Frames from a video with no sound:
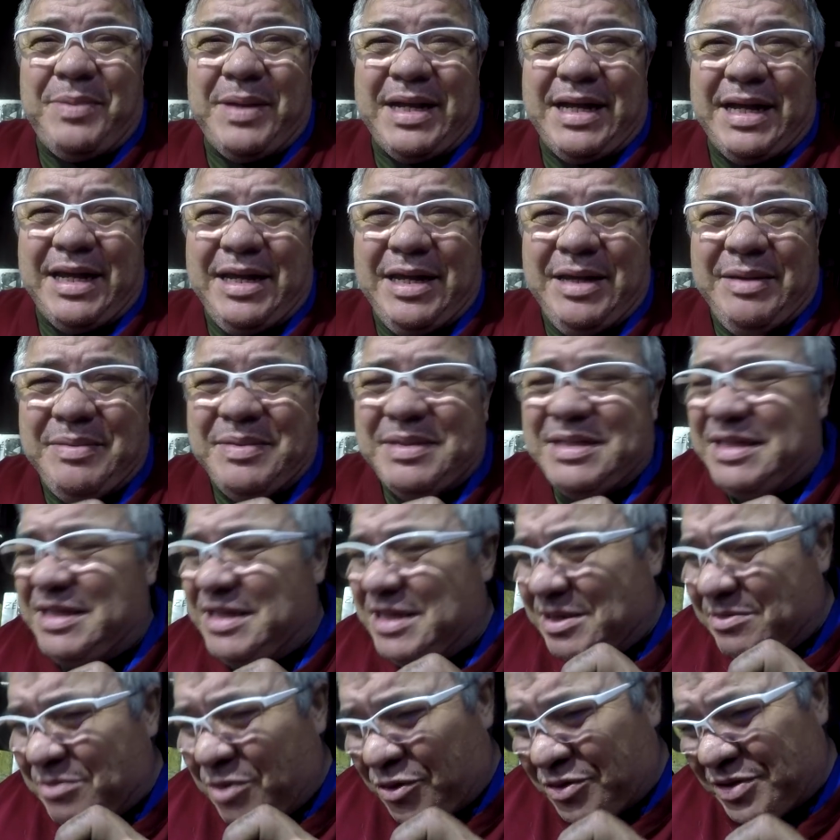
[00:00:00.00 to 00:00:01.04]
pra caramba. Se
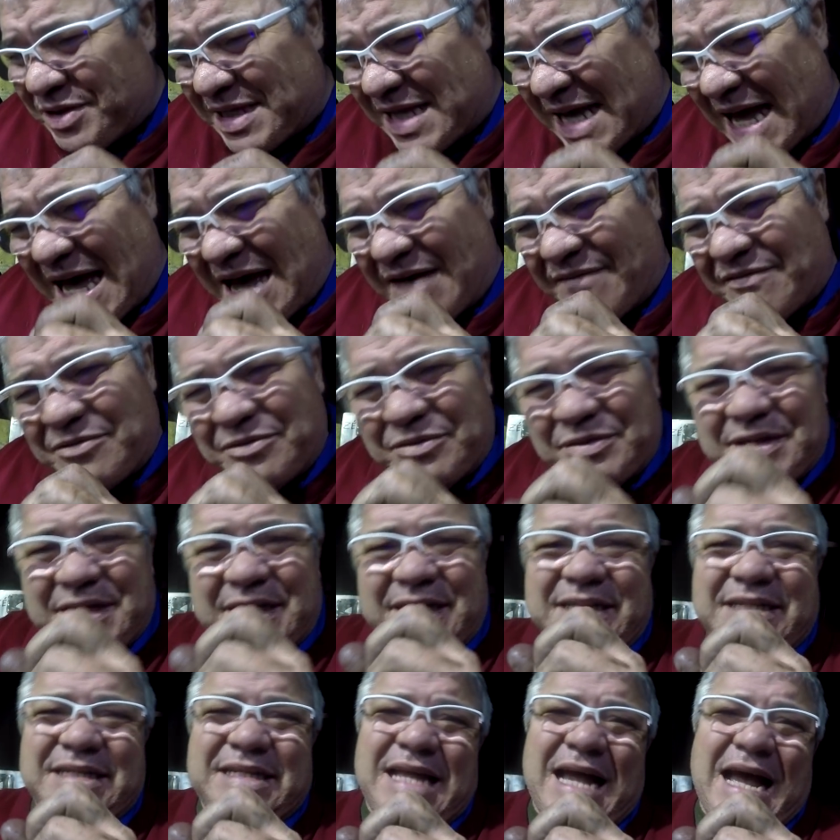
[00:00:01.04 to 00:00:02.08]
desmontava,
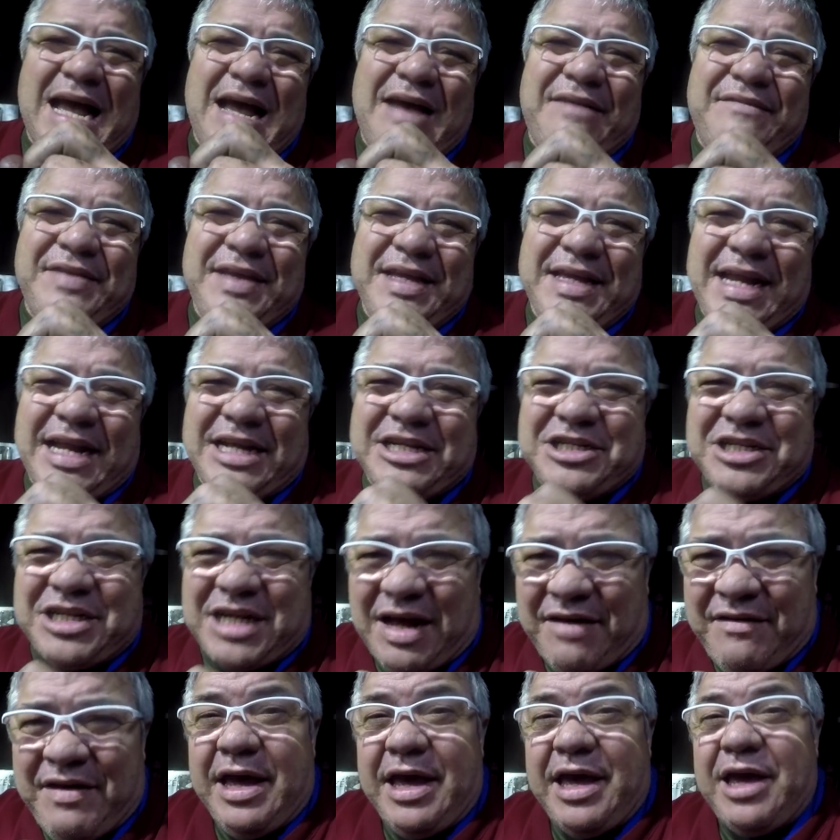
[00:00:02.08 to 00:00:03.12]
consertava,
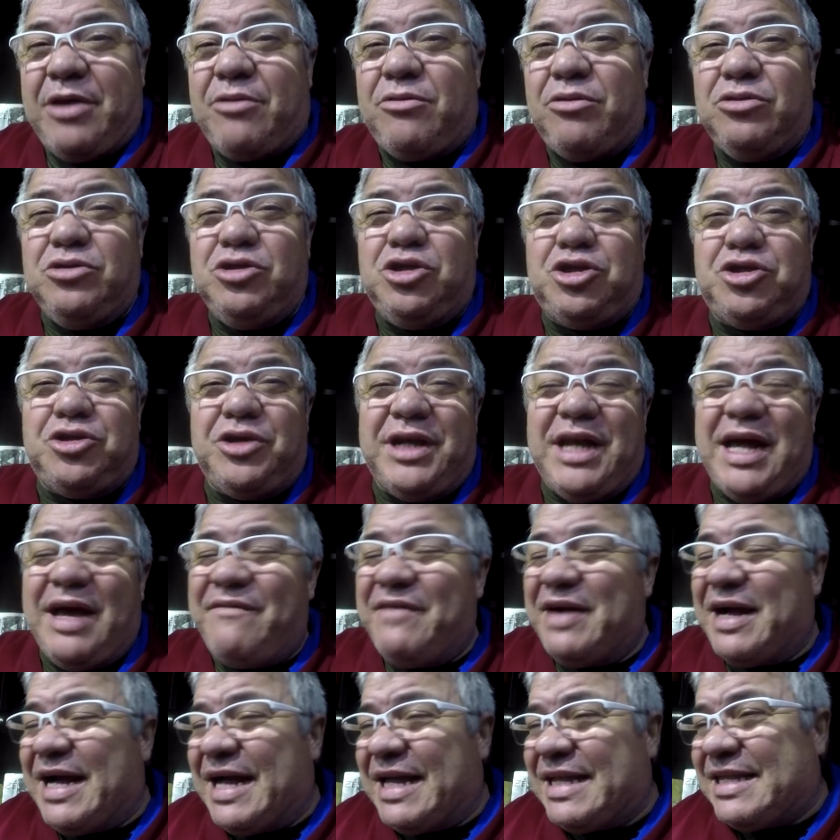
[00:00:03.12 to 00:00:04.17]
engraxava,
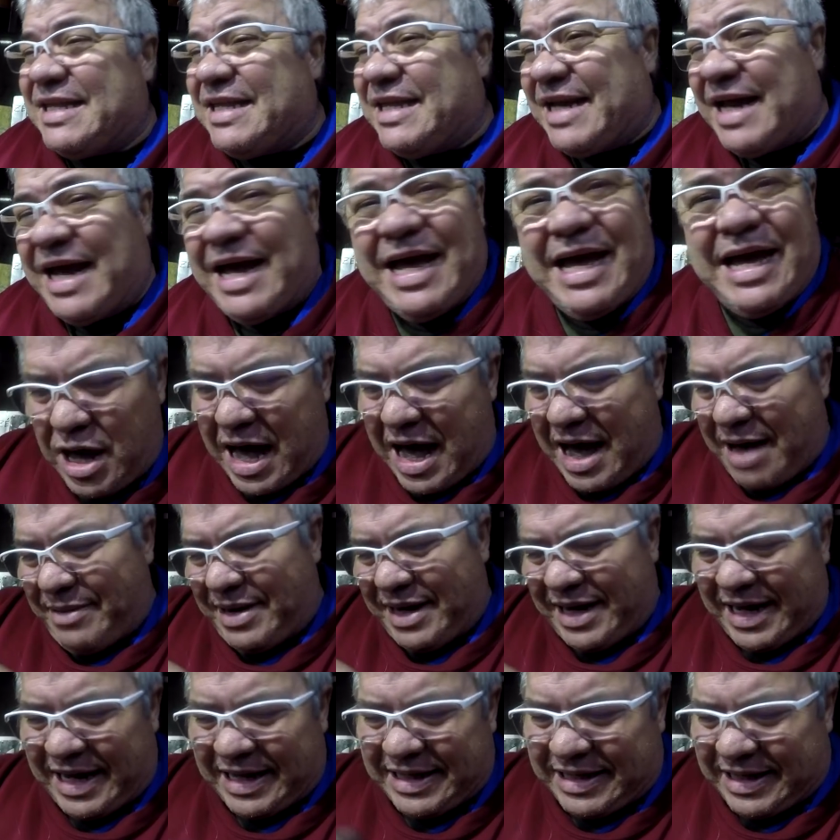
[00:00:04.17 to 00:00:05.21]
recondicionava a catraca.
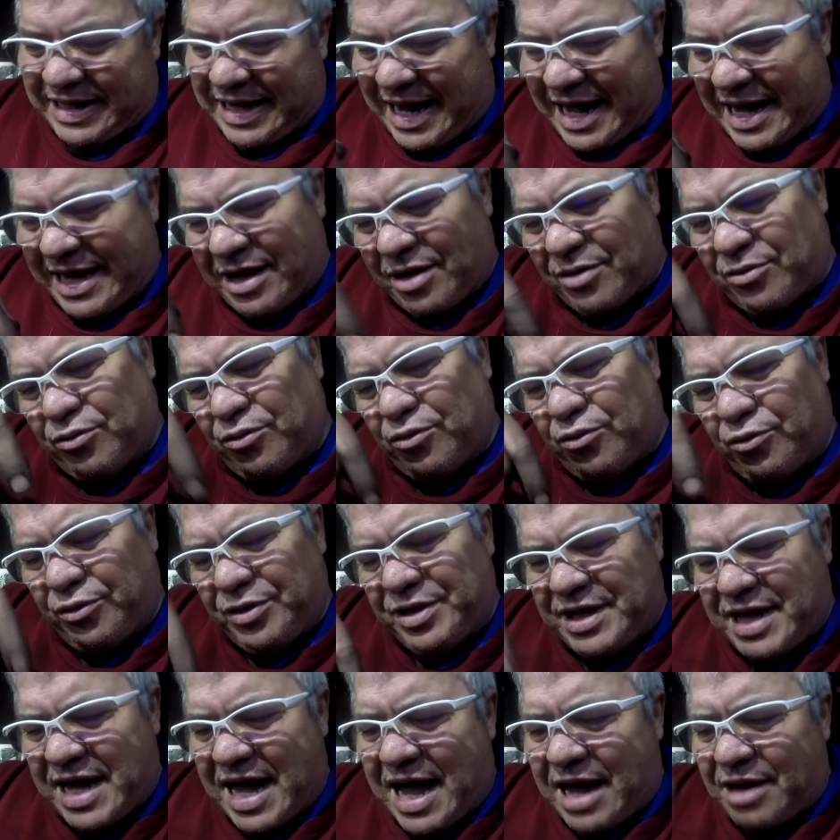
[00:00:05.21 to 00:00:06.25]
Abra a catraca com
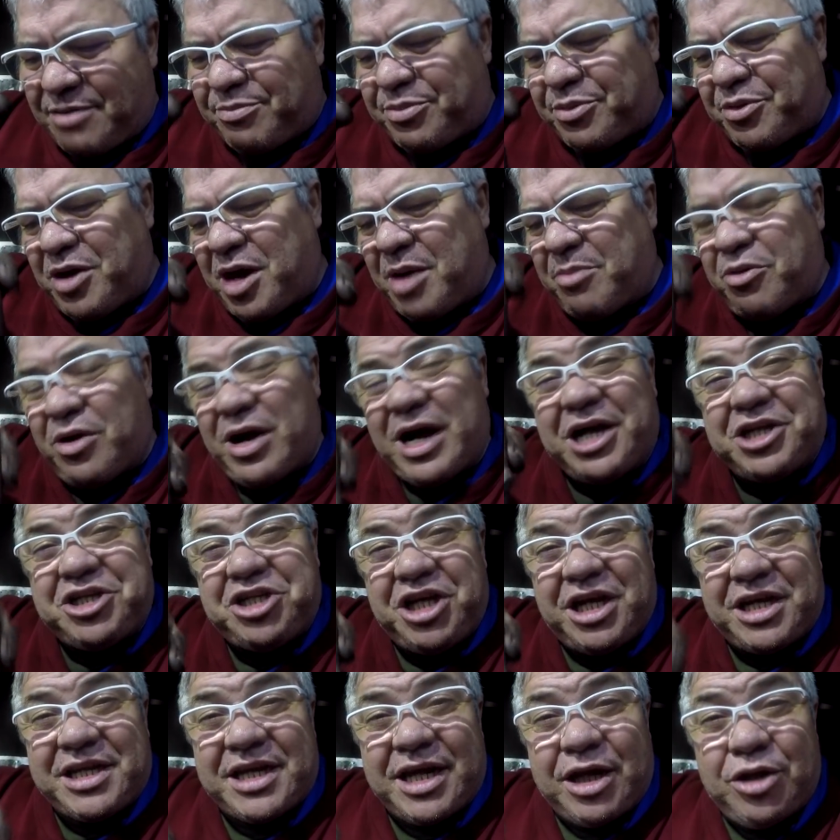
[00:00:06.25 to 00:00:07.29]
cuidado, põe uma
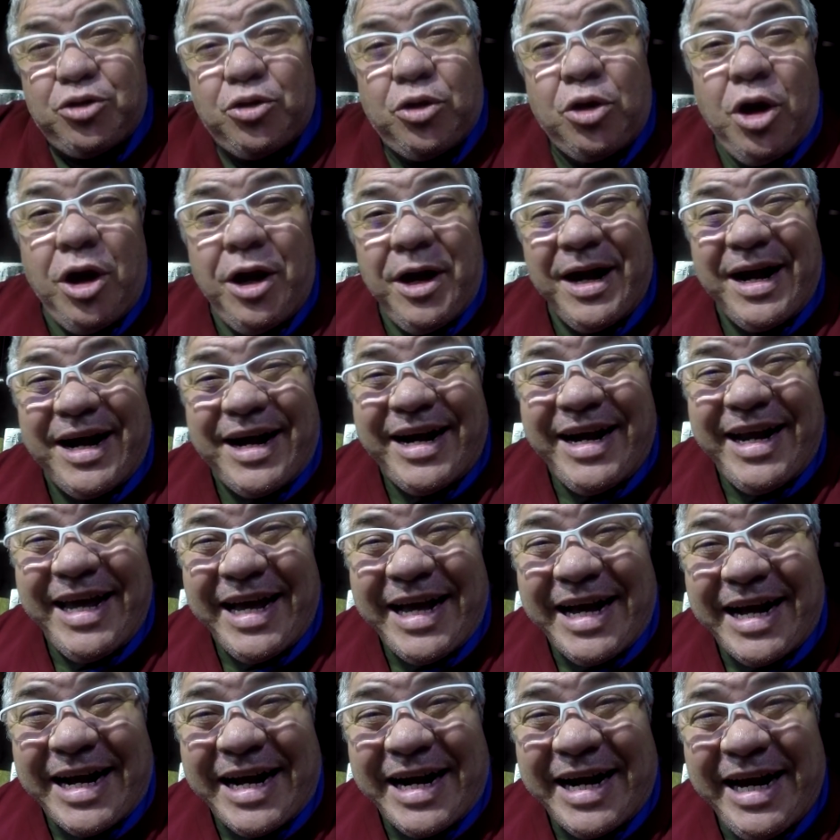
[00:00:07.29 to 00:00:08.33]
borrachinha atrás do
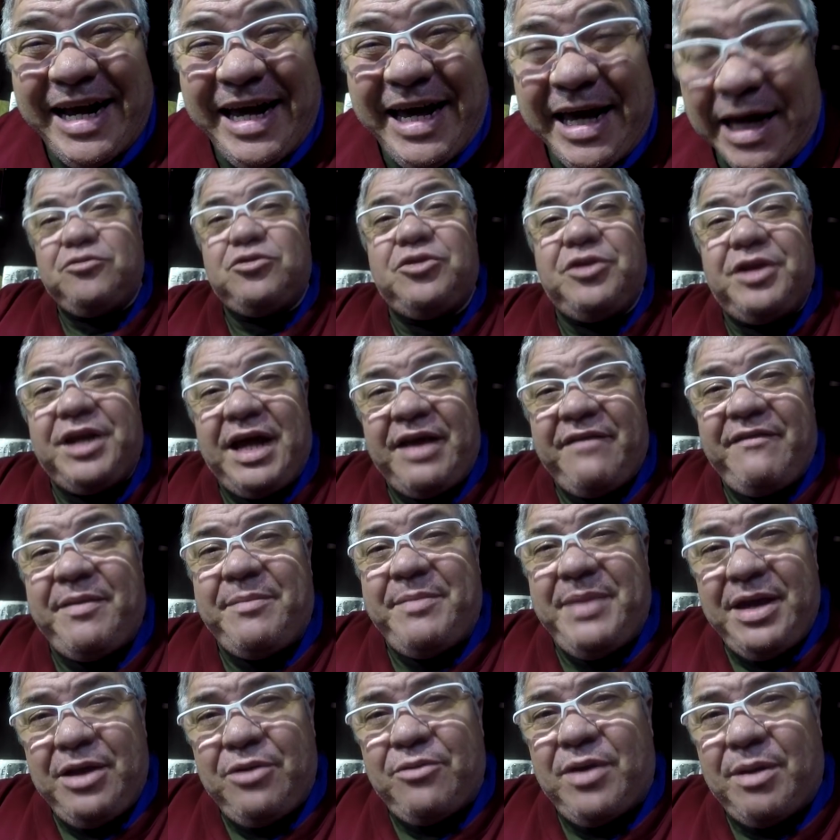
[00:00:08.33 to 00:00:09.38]
cri-cri. Funcionava
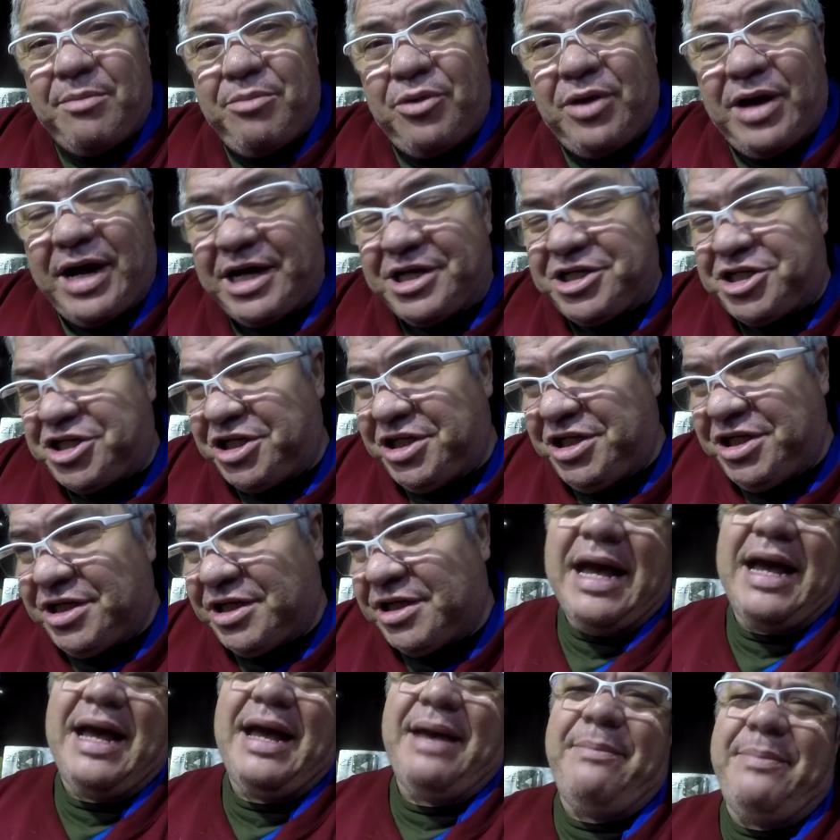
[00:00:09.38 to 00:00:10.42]
bem com a borrachinha.
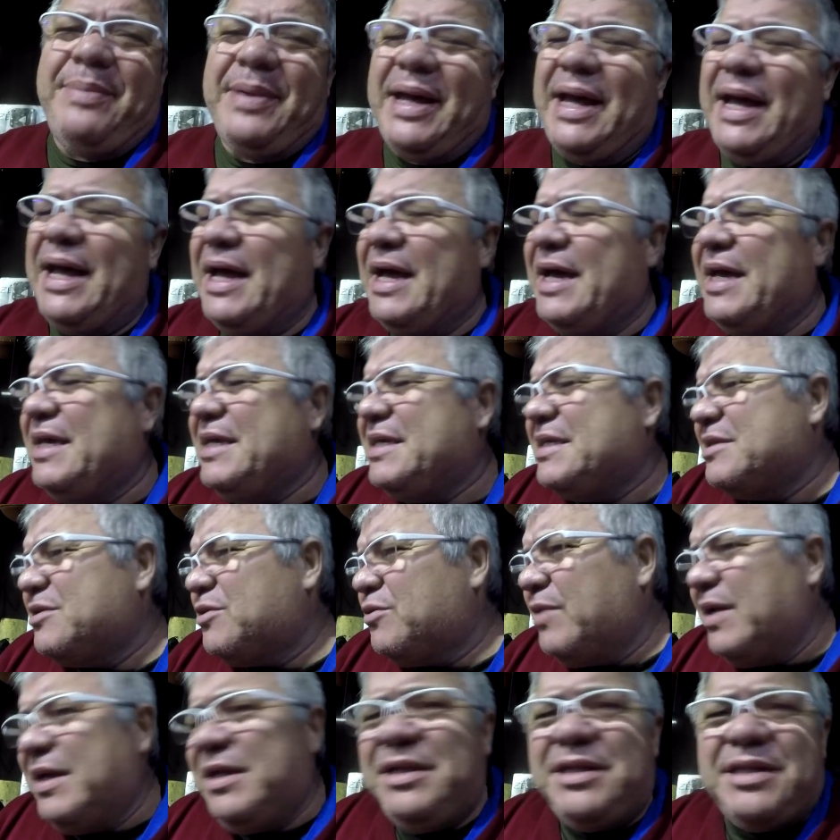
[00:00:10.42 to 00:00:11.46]
Rapaz,
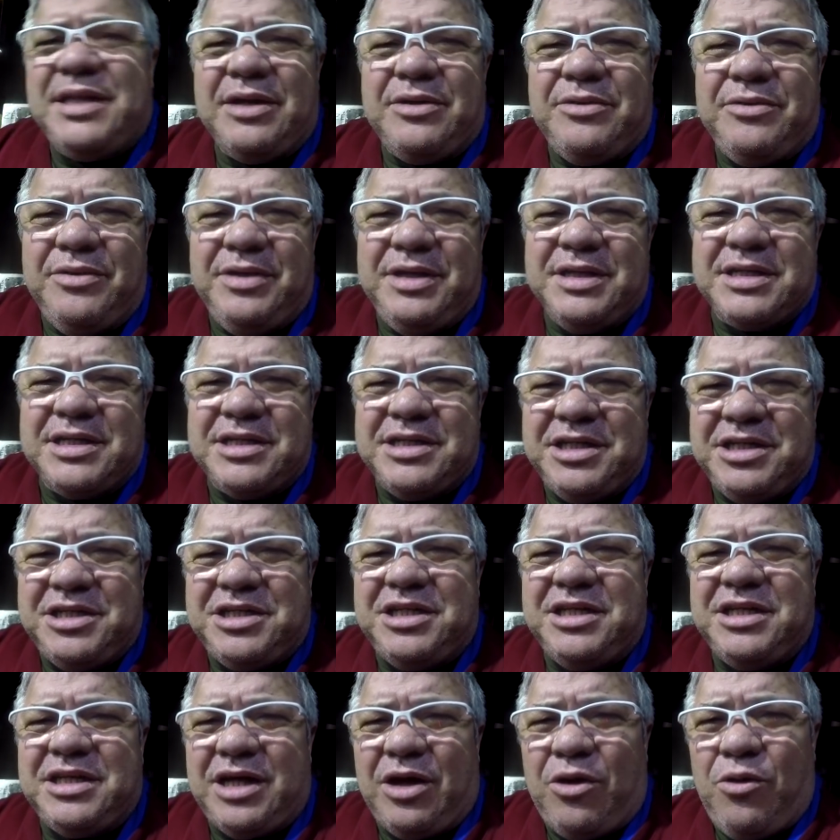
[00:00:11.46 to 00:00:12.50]
quanta coisa que a gente
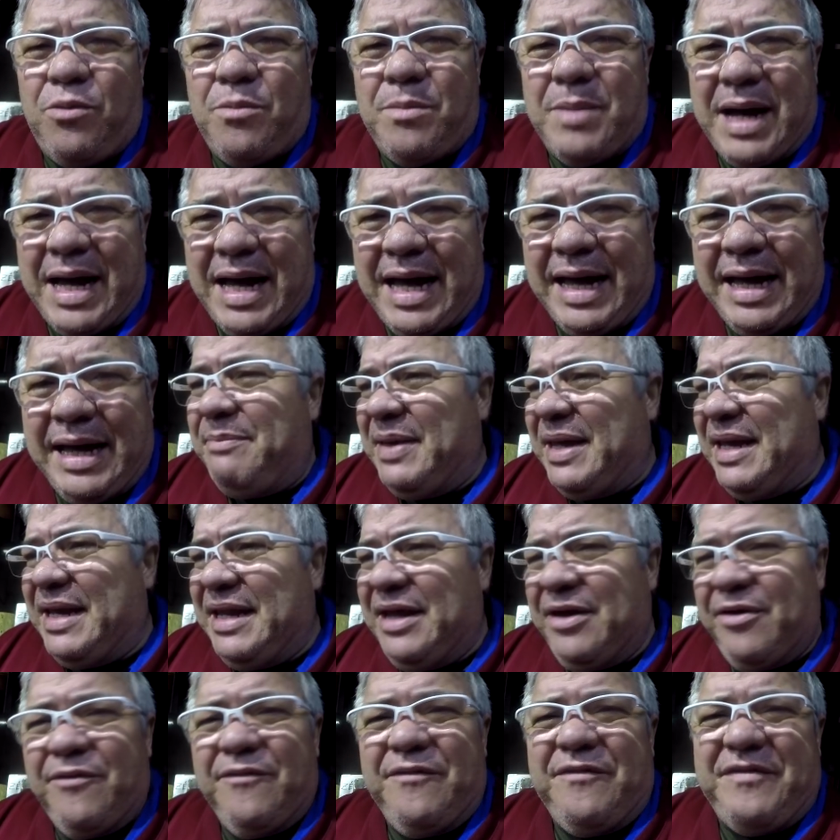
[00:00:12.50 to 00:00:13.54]
tinha que arrumar.
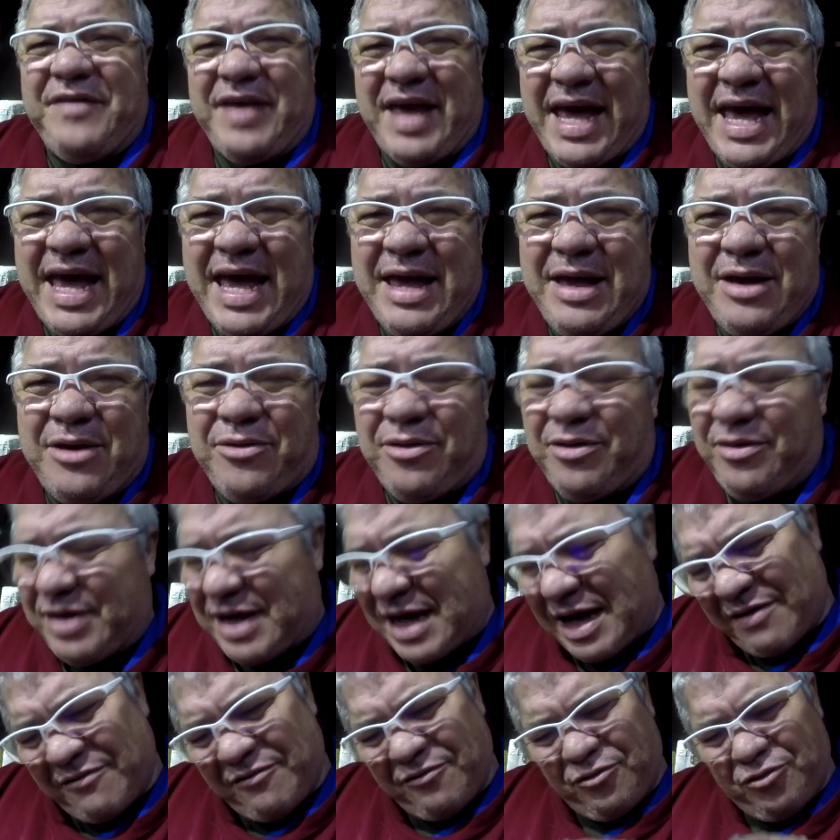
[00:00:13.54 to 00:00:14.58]
Pneu velho,
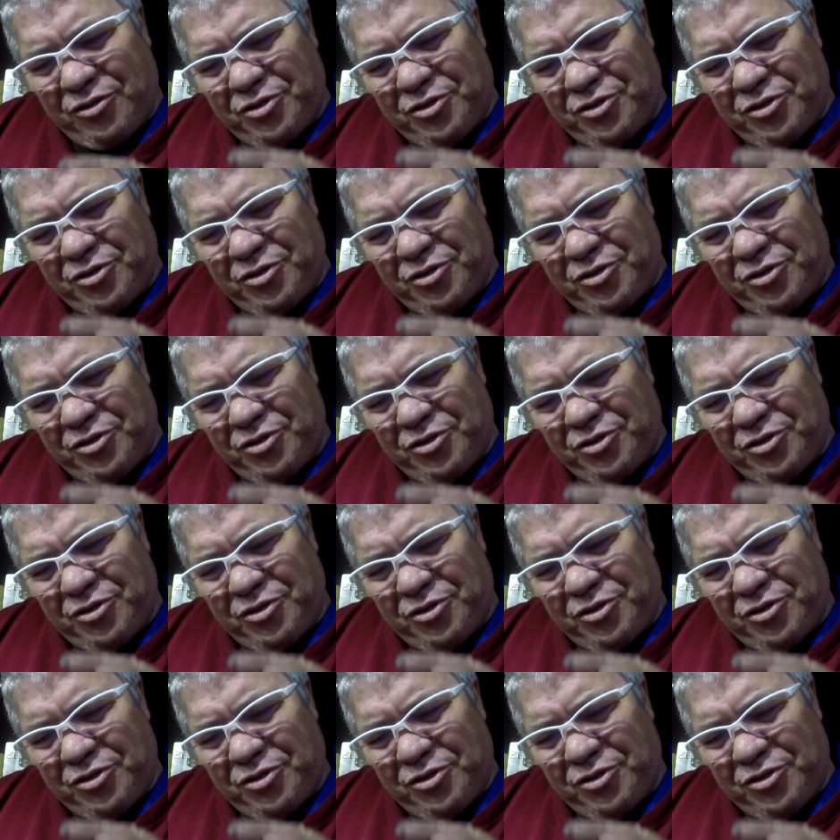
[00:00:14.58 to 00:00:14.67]
colocava um